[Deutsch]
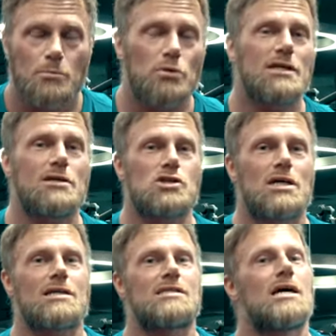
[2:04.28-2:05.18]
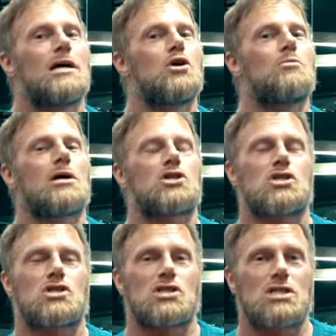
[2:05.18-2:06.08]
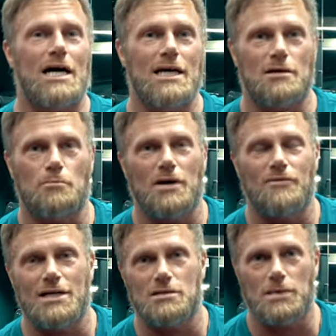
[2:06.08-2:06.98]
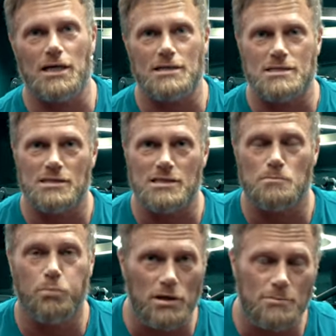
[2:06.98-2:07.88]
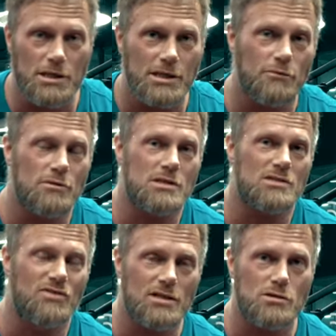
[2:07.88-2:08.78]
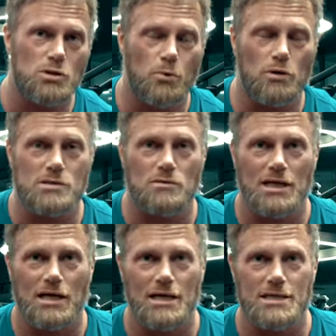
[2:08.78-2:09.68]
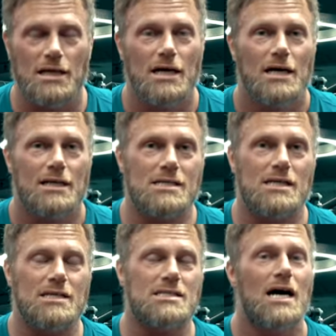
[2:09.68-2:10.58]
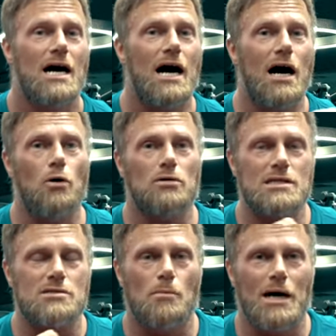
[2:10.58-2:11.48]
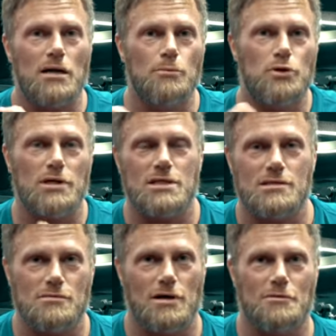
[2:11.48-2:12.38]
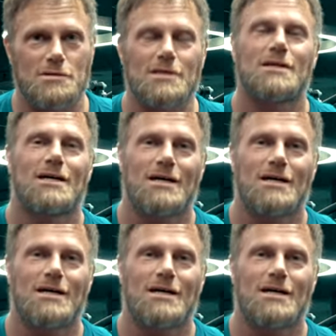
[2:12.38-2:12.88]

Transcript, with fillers: Proteinshakes übersteigen bei weitem die Grenzen des Bodybuilding und des Fitnesssports und dergleichen. Das heißt, auch das normale Mütterchen zu Hause